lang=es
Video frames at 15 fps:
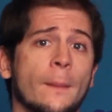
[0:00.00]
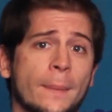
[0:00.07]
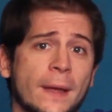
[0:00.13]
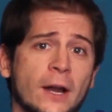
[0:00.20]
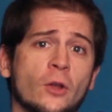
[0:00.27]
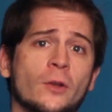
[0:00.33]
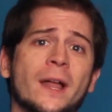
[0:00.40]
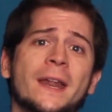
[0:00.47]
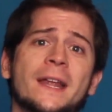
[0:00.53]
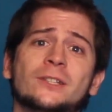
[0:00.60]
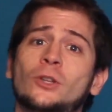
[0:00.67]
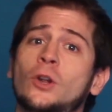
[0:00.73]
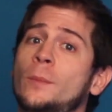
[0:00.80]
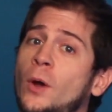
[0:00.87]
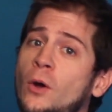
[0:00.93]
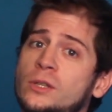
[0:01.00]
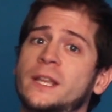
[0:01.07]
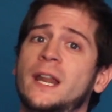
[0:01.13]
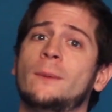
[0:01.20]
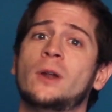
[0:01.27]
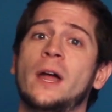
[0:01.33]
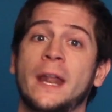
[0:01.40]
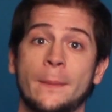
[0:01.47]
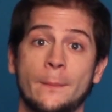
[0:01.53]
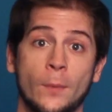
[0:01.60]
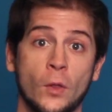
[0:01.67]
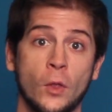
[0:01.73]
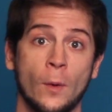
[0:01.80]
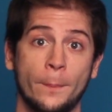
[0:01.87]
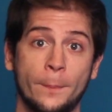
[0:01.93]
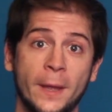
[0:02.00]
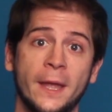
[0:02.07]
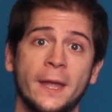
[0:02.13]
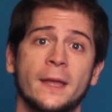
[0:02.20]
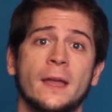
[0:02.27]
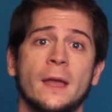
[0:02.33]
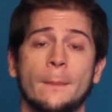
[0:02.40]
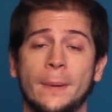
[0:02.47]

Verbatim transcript: Para lograr esto lo mejor será volar en modo P